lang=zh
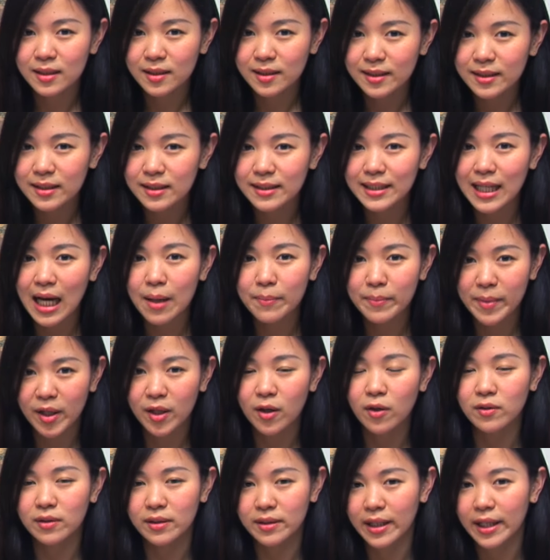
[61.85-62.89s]
自家门
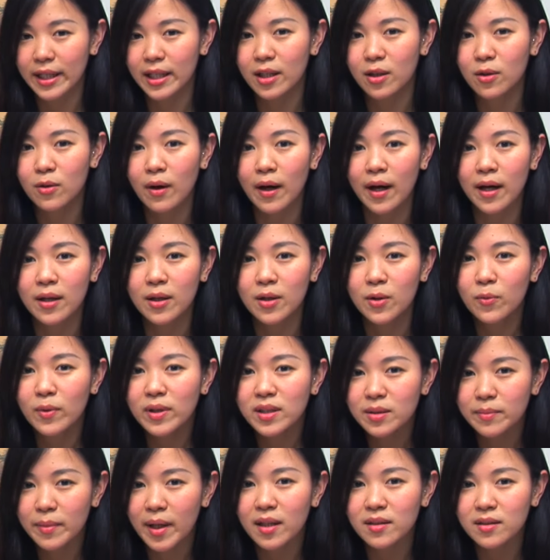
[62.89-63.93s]
口的那一块，为
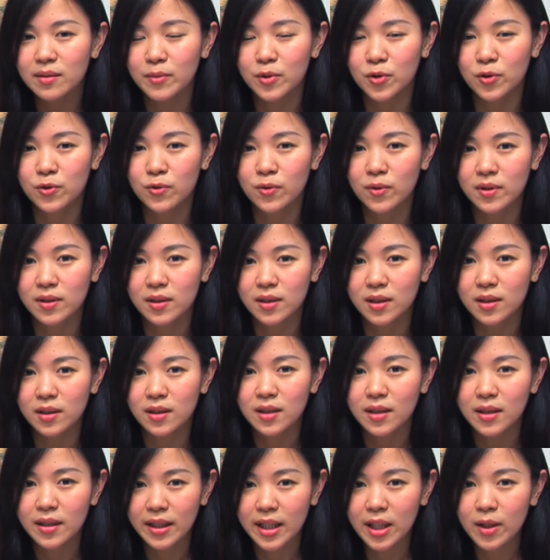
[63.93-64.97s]
什么要这么做呢？
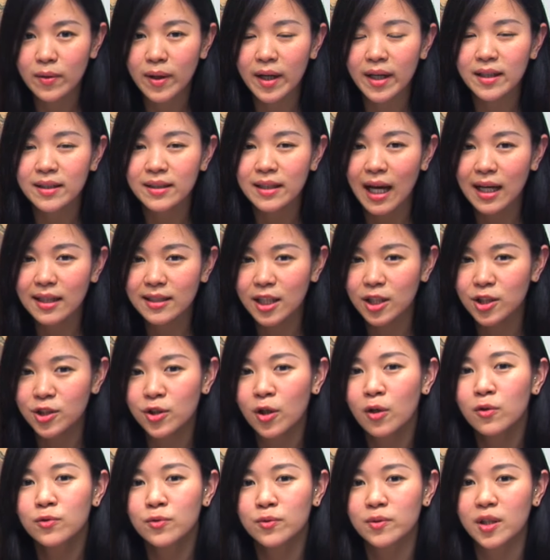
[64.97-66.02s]
因为他在
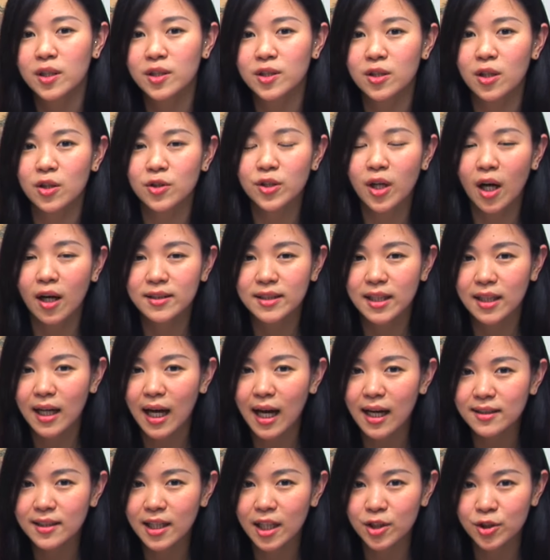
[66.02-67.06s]
修筑的时候，就好像
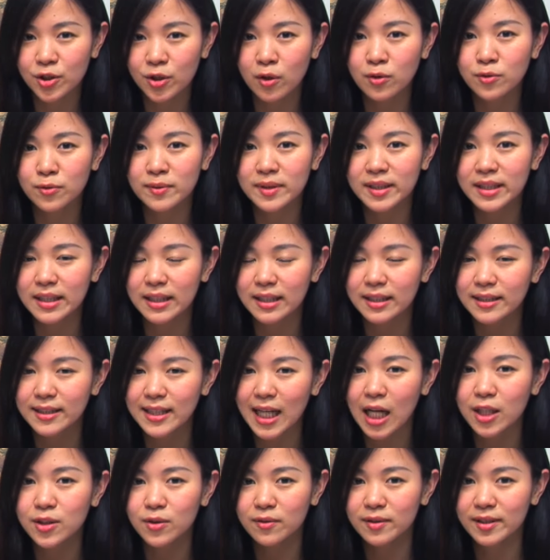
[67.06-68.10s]
他在修筑自己
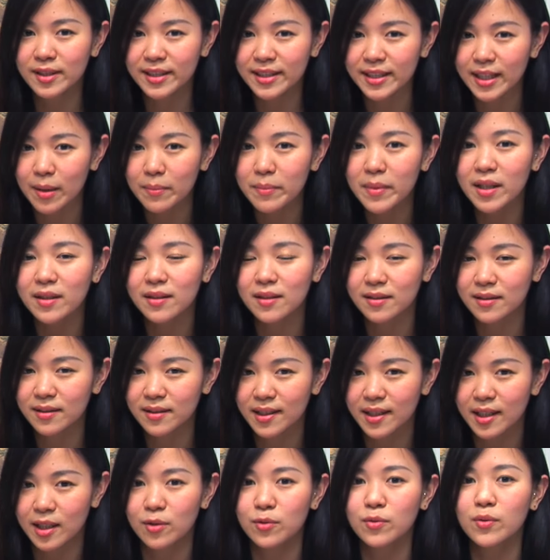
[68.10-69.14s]
家中前面的
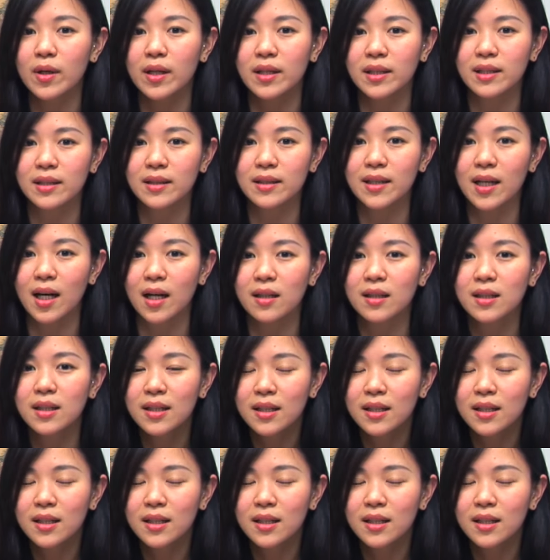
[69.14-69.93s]
庭院一样。